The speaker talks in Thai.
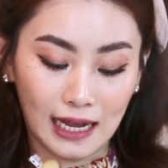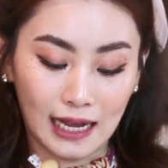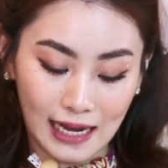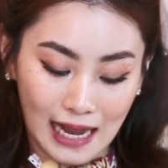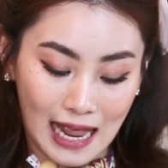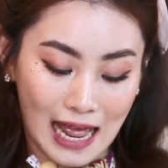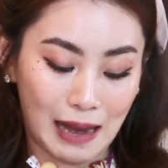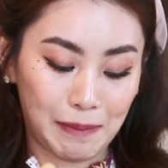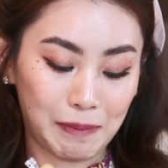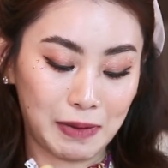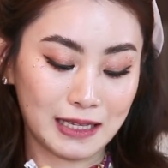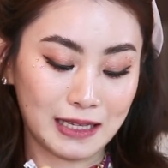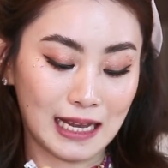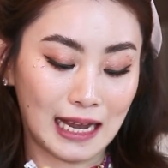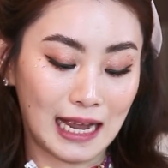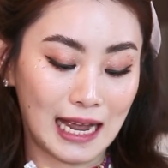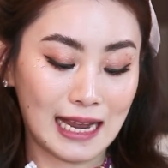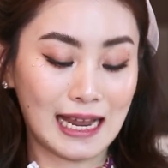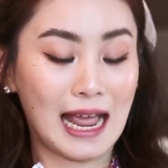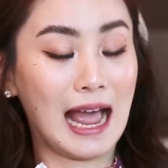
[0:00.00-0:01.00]
ขนาดมันจะ
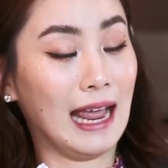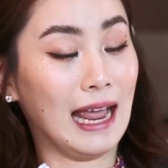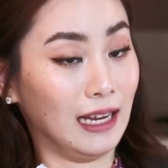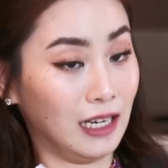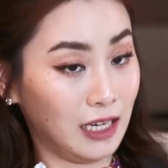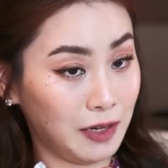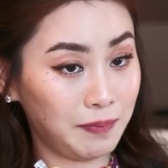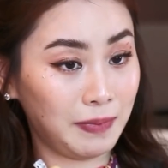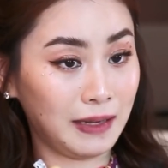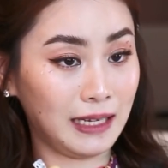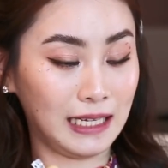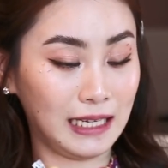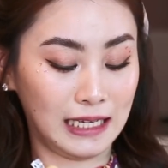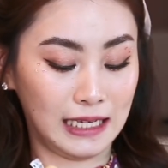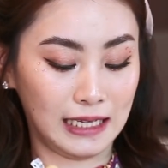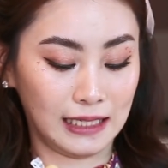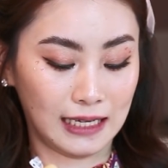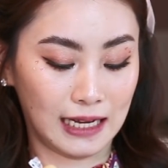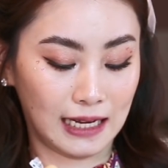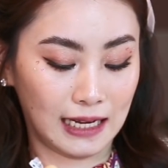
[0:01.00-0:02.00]
ขยายขึ้นไปอี
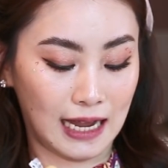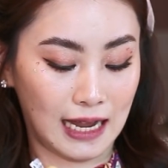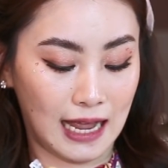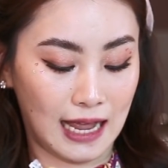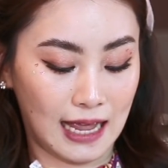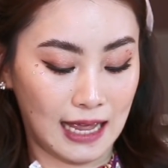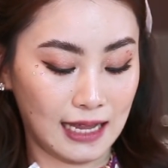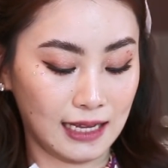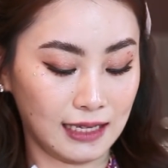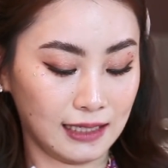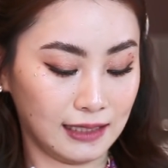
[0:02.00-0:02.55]
กนะคะ